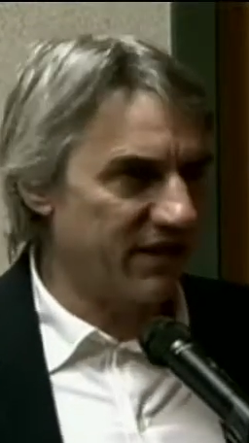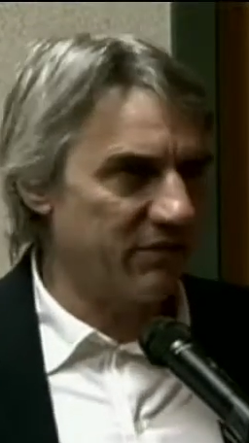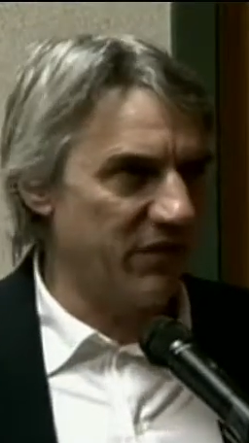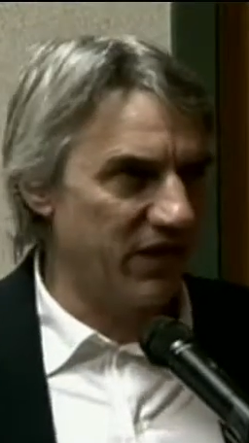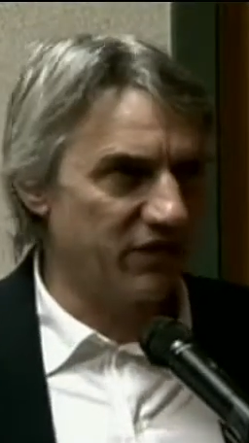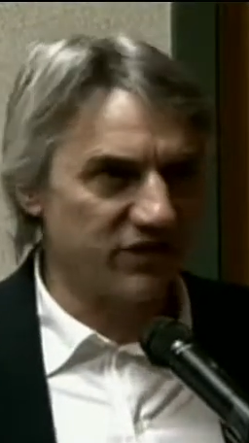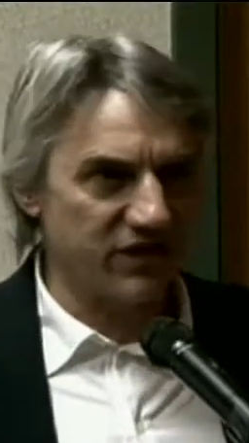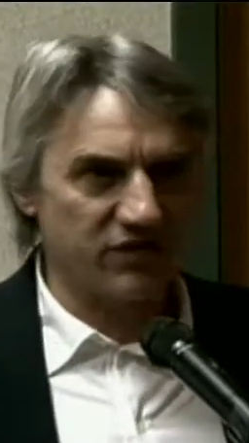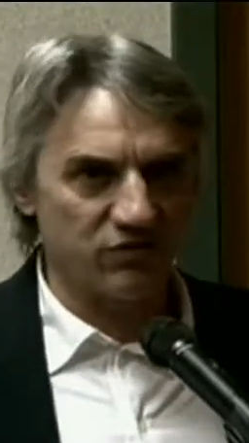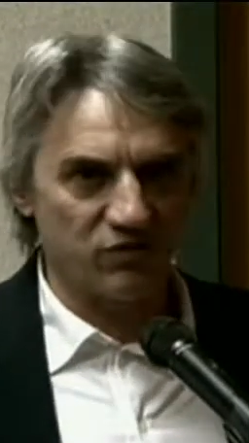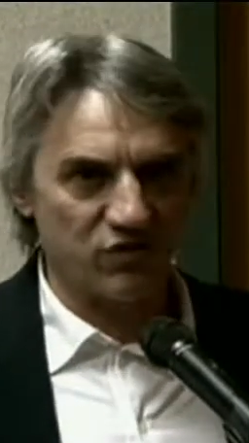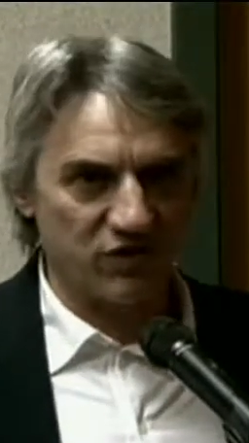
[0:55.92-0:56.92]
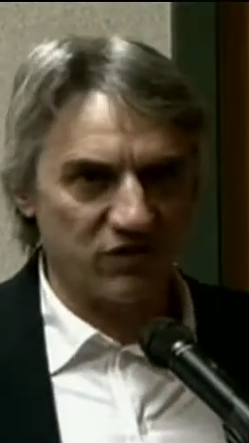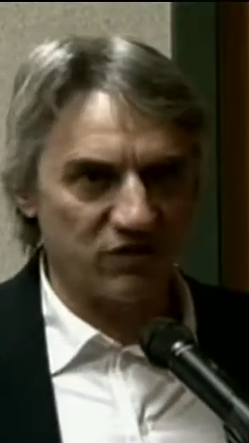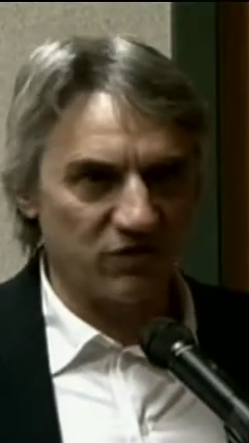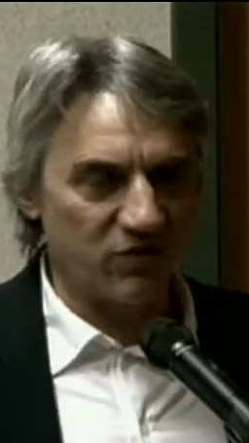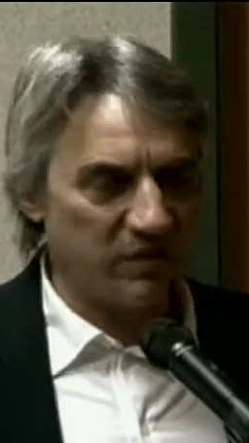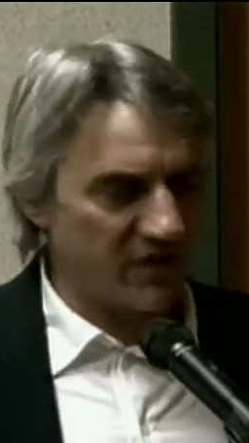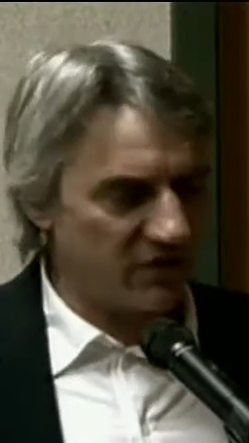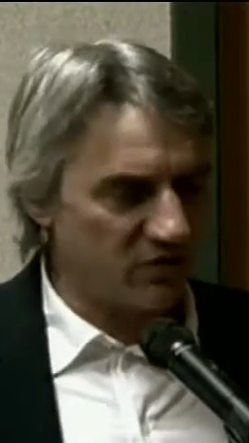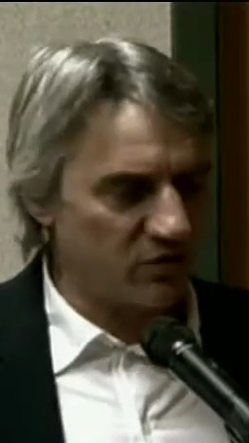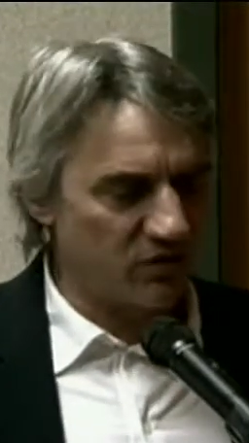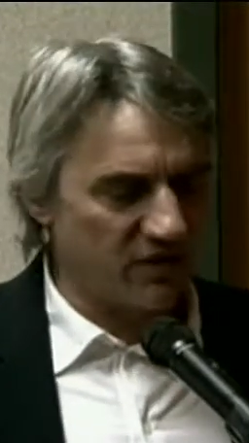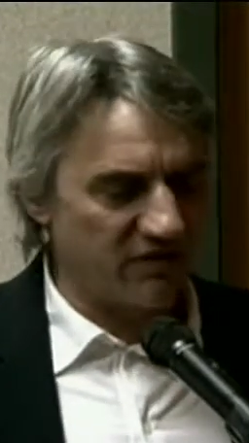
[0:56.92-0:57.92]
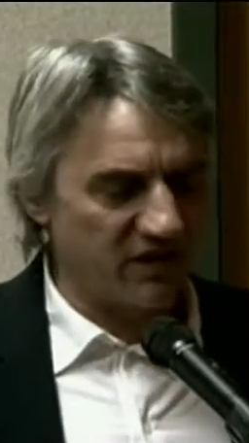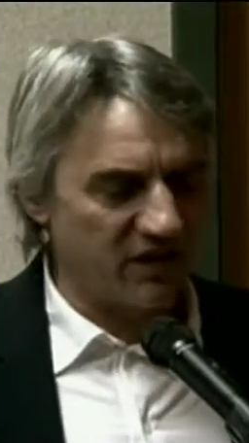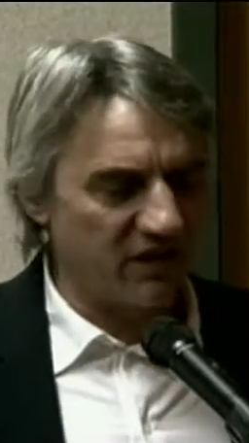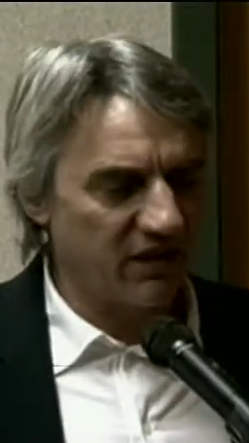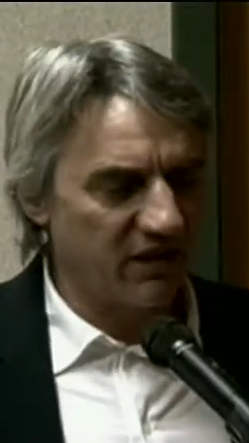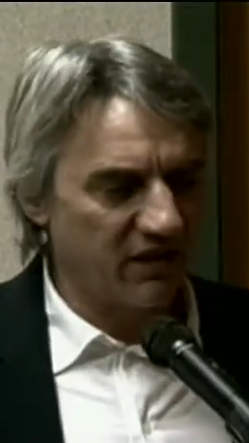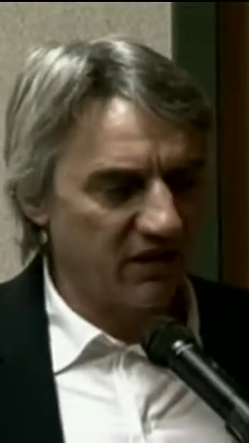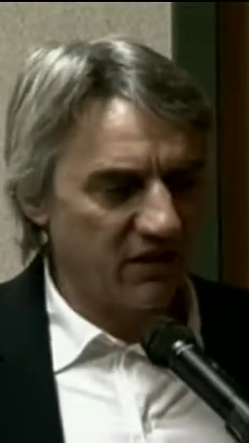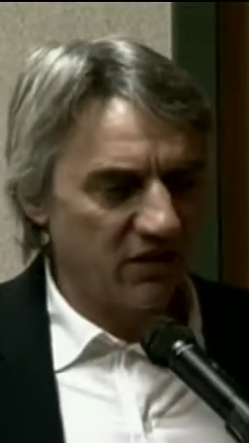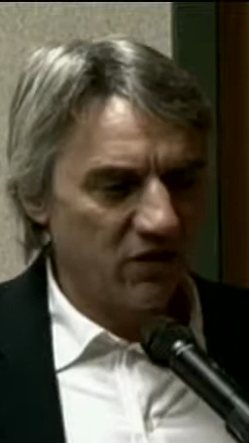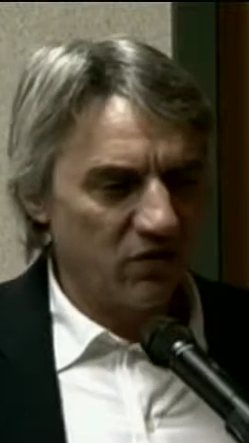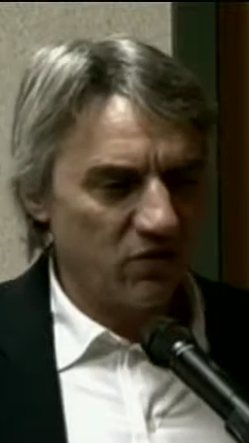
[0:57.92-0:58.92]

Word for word: incredibile le cose che succedono qui, perché sono tutte vere